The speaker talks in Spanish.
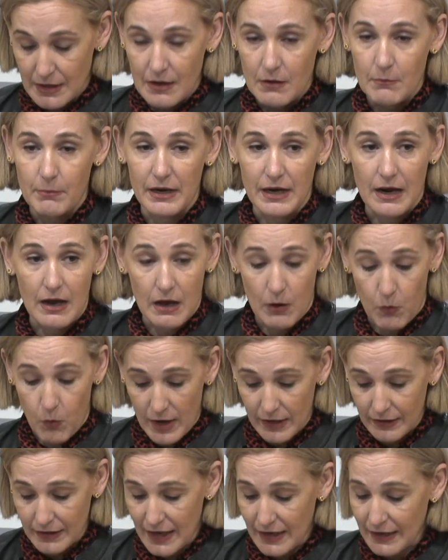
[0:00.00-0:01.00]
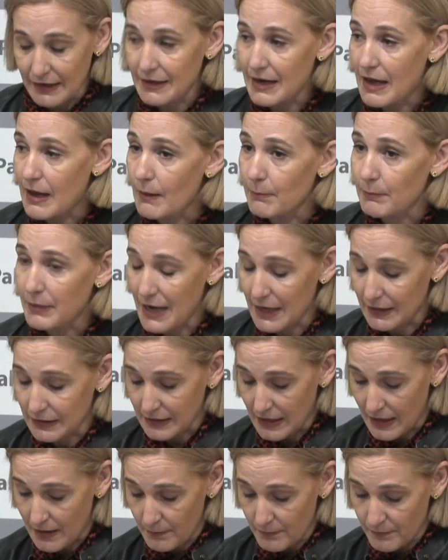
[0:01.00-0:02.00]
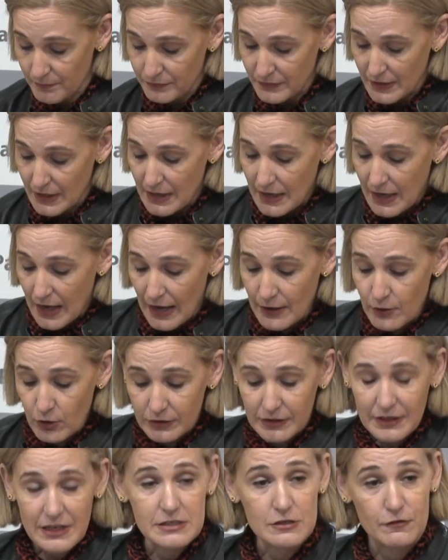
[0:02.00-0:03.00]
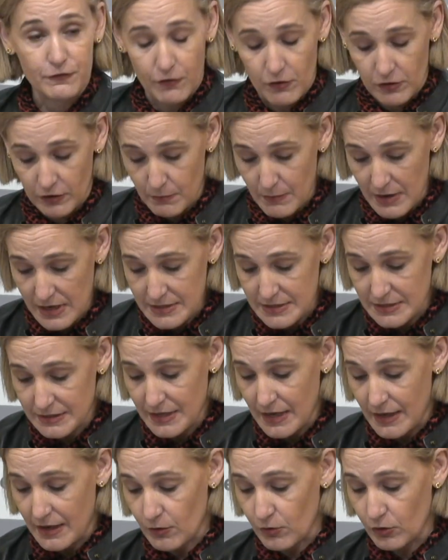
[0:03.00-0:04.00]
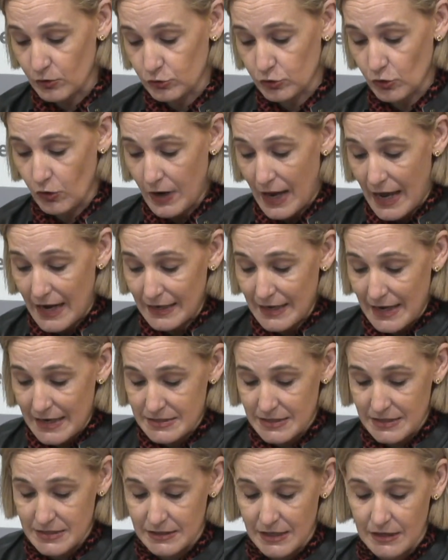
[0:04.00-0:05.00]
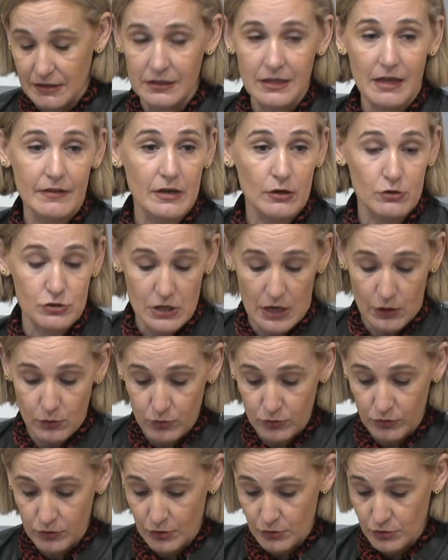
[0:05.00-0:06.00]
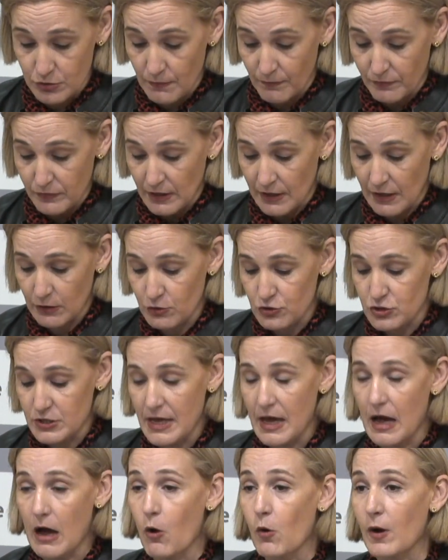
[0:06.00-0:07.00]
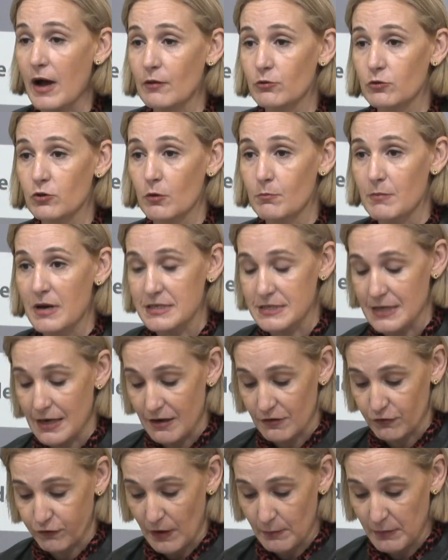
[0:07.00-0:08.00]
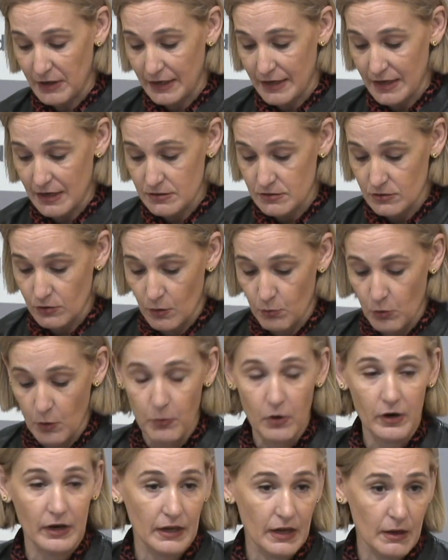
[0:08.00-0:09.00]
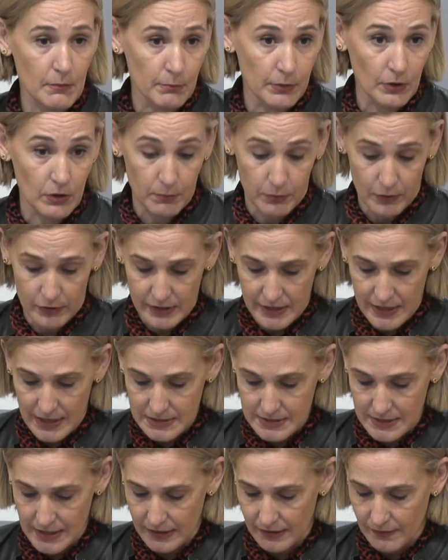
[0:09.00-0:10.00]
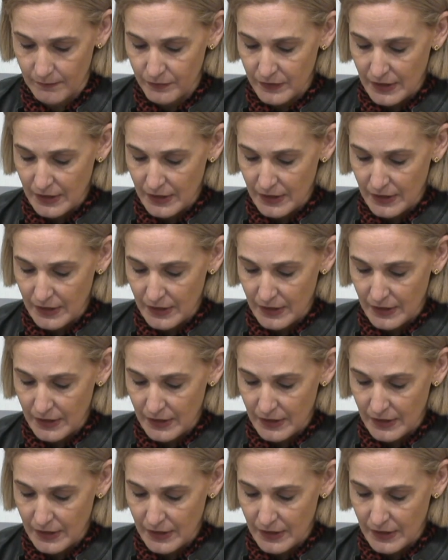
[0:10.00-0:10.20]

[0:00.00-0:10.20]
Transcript: Para guardar la plaza hay otras formas de controlar la asistencia de los alumnos, que no sea ahogando más a las familias, como por ejemplo podría ser